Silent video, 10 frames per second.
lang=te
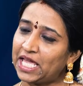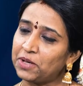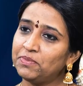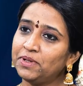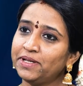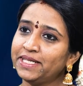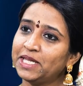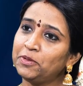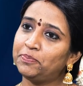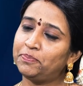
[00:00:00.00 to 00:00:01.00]

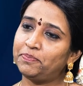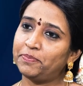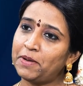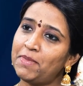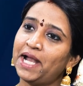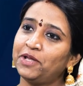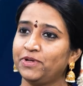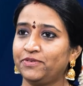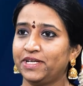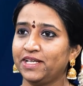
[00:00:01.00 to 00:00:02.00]
ధర్మానికి ప్రమాణం
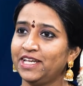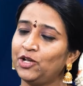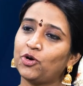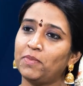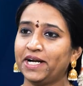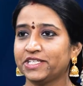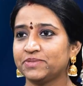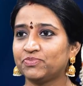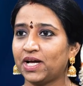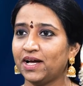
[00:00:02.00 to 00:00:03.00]
ఏమిటి నేను ఒక మాట
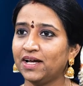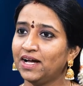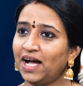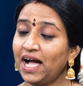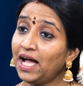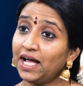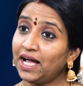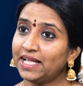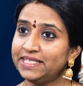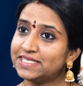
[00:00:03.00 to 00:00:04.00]
చెప్తా
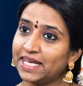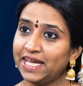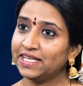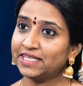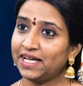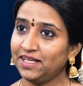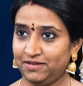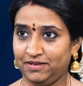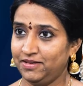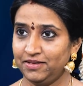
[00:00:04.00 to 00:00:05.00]
అది సరైనదా
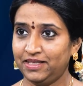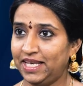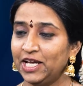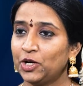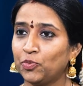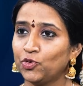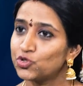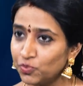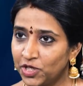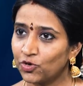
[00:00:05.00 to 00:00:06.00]

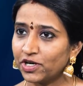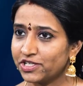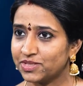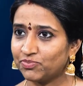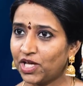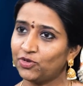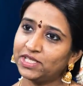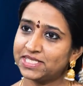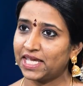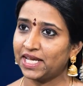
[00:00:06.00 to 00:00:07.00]
తెలియకపోవచ్చు మీరు ఒకటి చెప్తారు
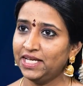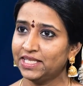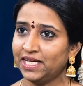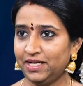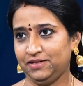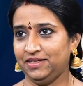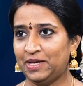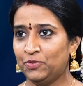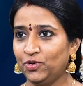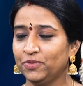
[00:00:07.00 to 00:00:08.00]
అది సరైనదా
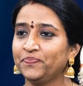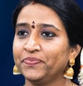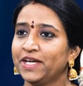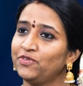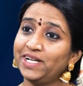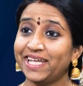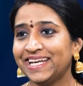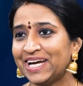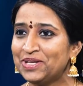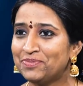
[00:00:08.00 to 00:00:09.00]
ఏమో
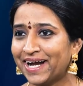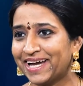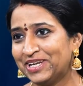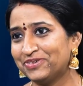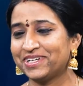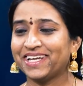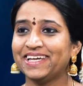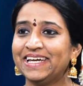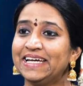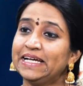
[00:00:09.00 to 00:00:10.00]
వింటానికి అన్ని బాగానే ఉంటాయి
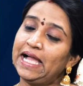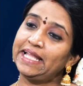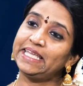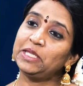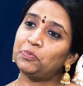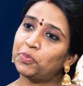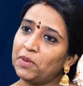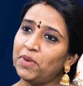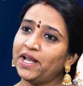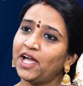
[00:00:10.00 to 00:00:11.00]
అయితే ఈ
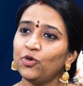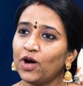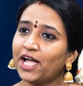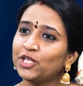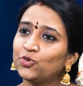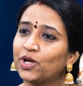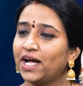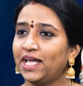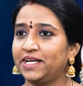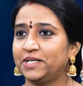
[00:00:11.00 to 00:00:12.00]
ప్రమాణాలు ఐదు
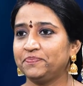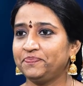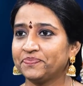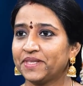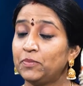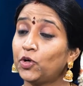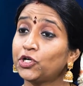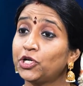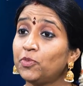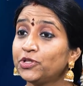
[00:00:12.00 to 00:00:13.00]
రకాలట
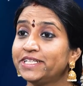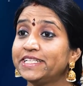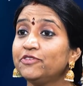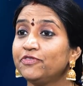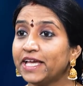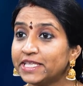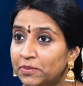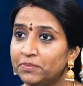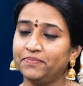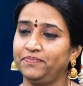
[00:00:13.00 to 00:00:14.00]
మొట్టమొదటిది వేదం